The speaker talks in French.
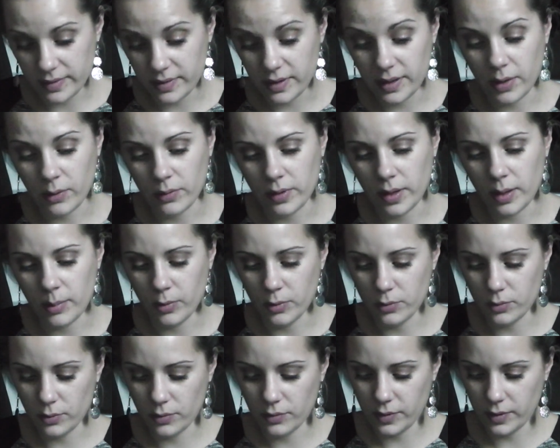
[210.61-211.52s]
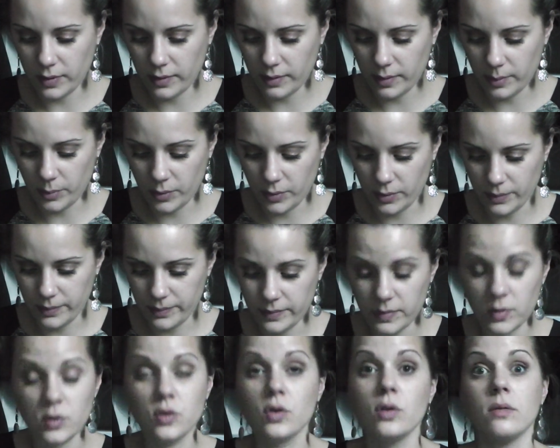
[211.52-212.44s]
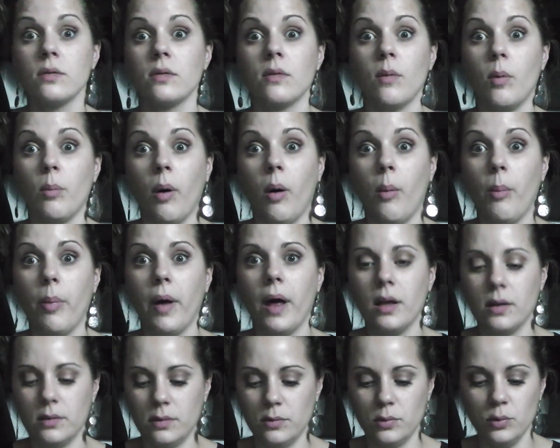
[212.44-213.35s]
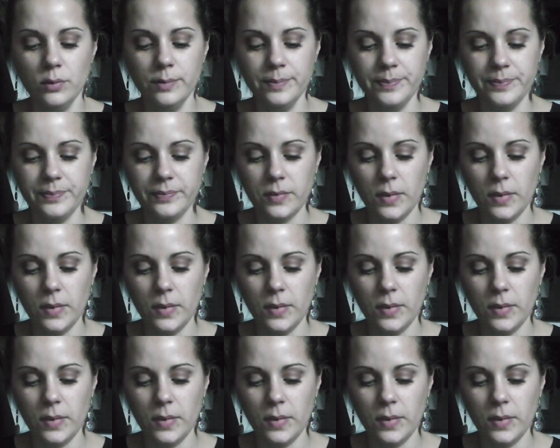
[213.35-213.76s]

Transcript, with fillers: C'est écrit en allemand, donc forcément, je ne comprends pas tout.